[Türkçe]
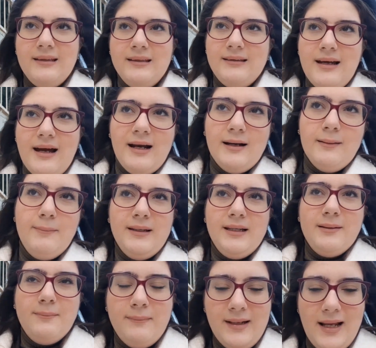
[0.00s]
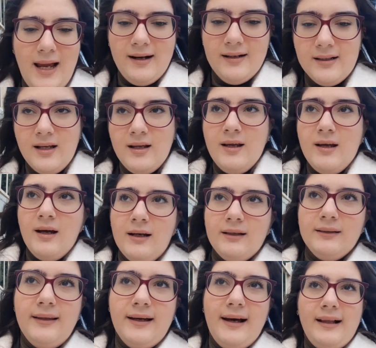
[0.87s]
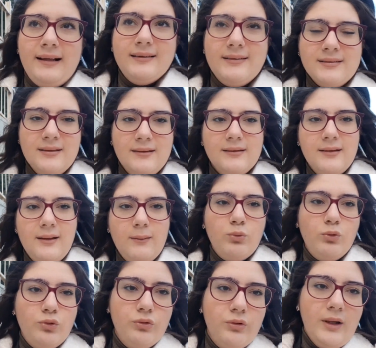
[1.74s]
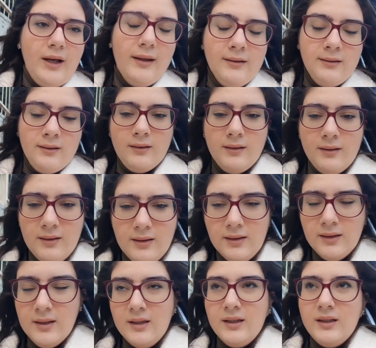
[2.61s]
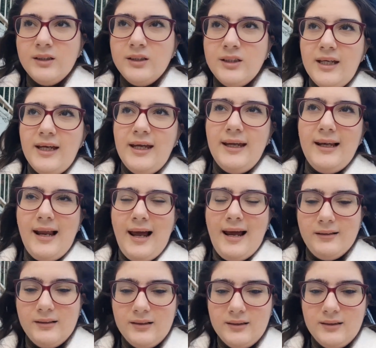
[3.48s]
İdari Bilimler adı altında bulunan şeyler,